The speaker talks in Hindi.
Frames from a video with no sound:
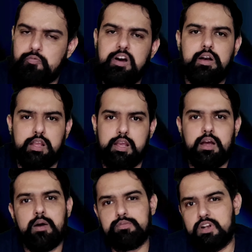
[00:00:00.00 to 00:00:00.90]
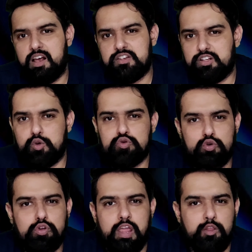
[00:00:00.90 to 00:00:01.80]
फिर ठीक है आप चला सकते हो
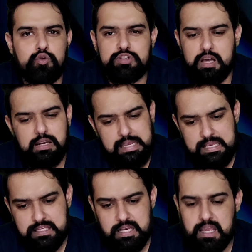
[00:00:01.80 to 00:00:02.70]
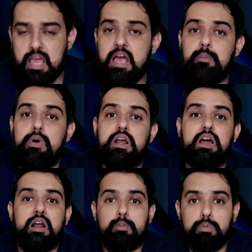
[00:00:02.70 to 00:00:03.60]
उसको एक दो साल ईजिली मगर
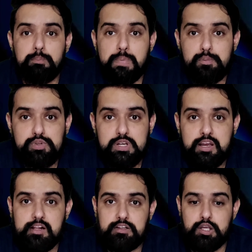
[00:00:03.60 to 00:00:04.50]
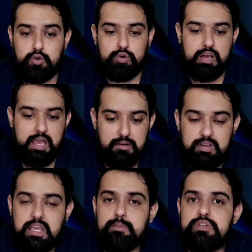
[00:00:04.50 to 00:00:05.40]
अगर आप पबजी खेलते हो या
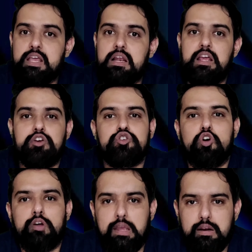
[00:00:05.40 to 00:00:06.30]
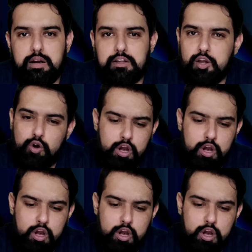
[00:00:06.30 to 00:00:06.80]
हैवी गेम्स खेलने के शौकीन रखते